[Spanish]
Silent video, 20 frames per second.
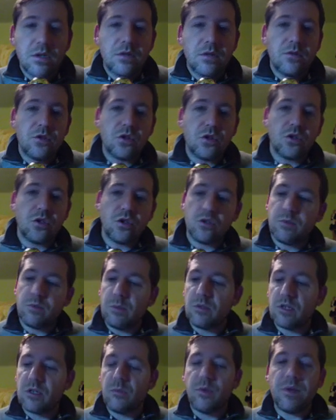Nosotros
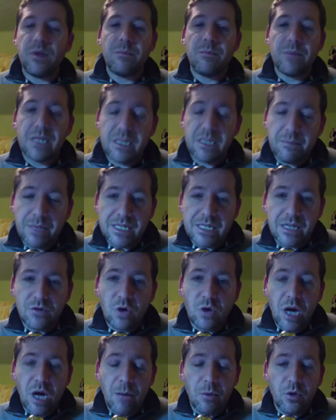vamos a poder ir pasando
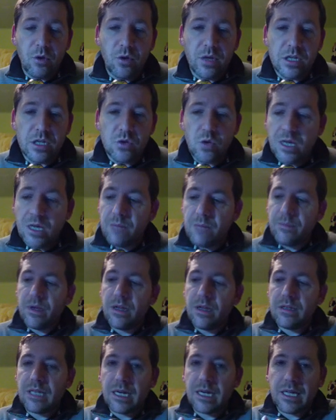a modo de swipe,
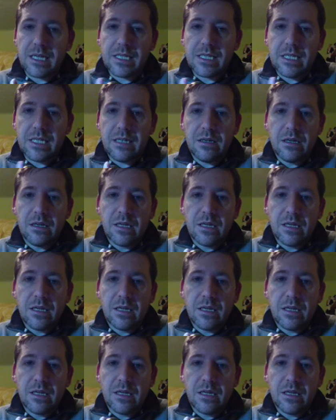tal que así,